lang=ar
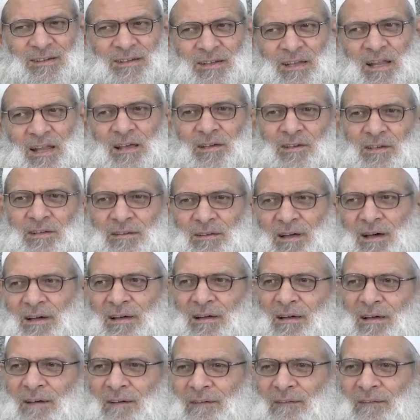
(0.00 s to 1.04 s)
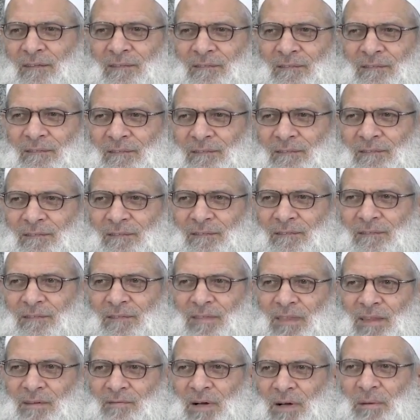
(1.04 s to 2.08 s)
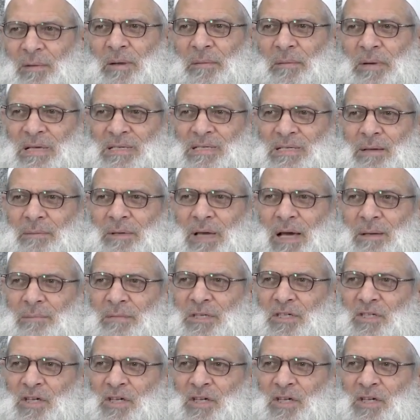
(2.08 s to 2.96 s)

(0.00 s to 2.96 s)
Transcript: لاقطة فمهما سمع من